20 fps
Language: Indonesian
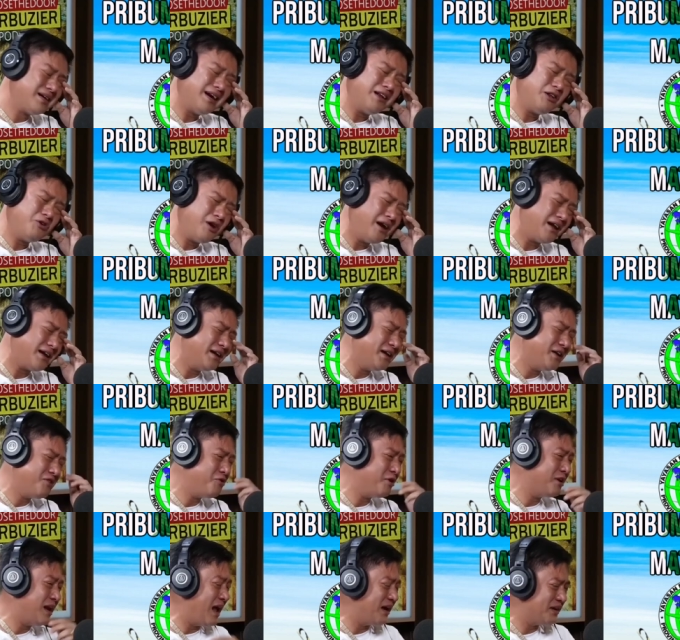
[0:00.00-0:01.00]
Kalau hari ini
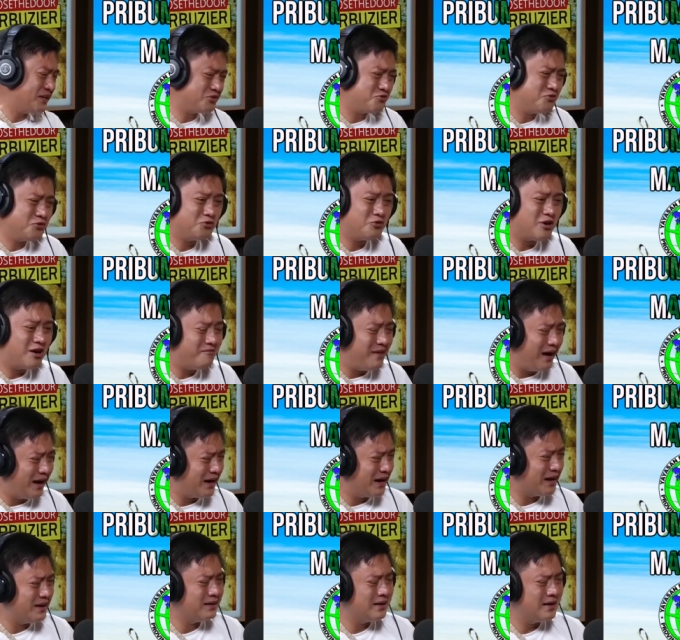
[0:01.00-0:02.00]
gue nangis, gue juga
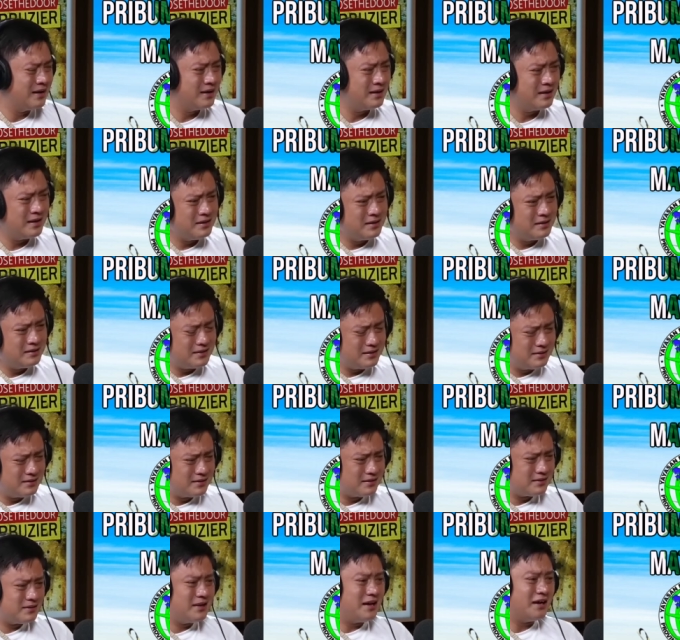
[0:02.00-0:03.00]
bangga.
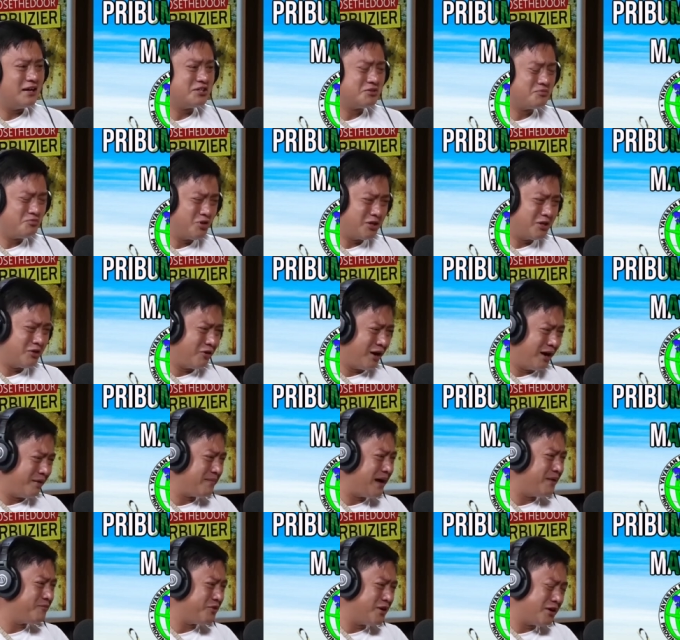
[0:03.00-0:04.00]
Nangis buat orang
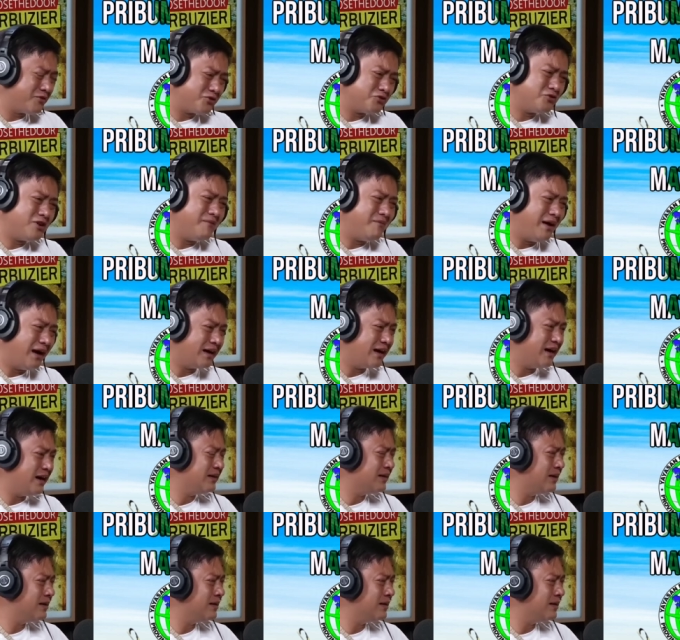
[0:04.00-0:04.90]
Papua, gue juga bangga.